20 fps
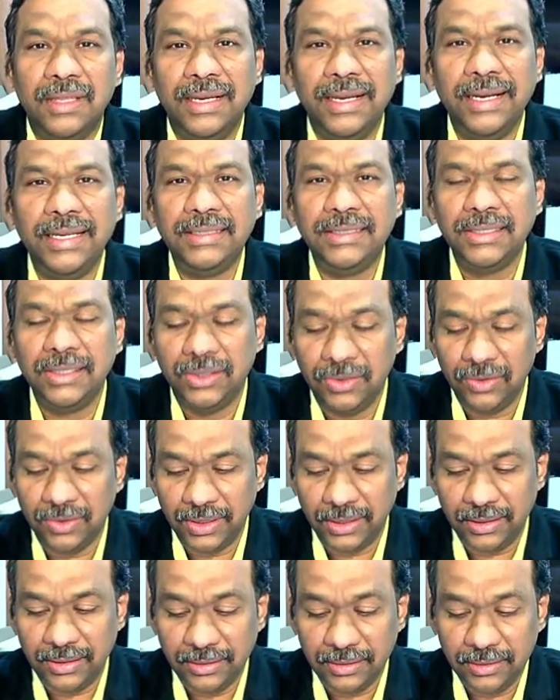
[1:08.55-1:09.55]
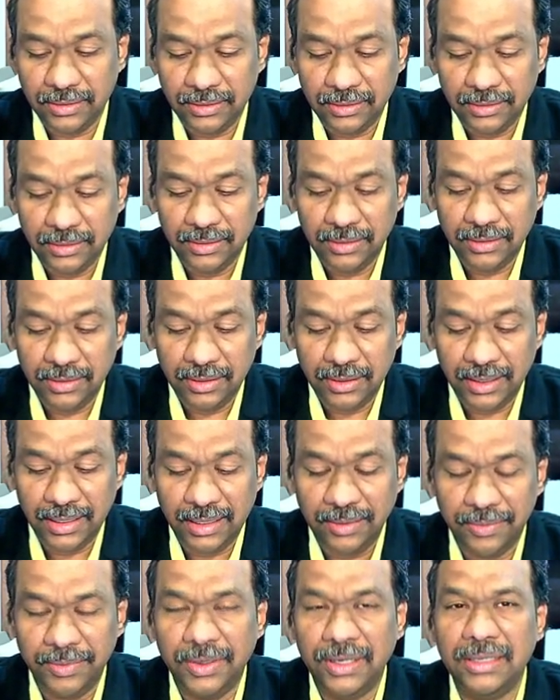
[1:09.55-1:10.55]
ஏற்ற துணை
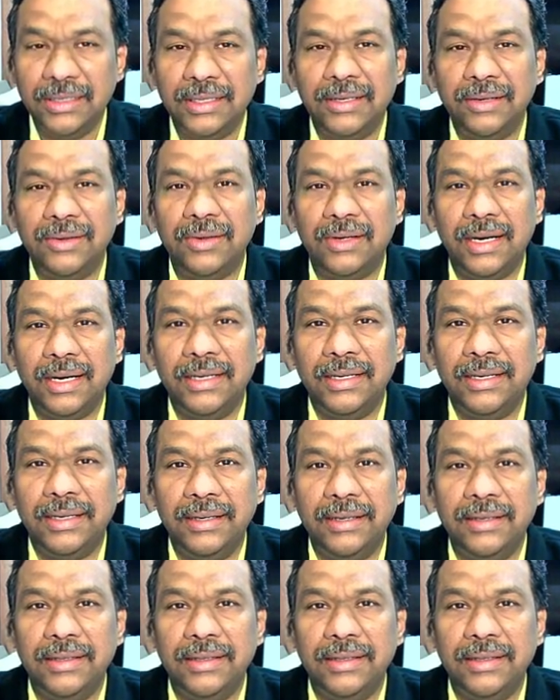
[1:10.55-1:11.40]
நிறைய பேருக்கு தெரியும் அடிக்கடி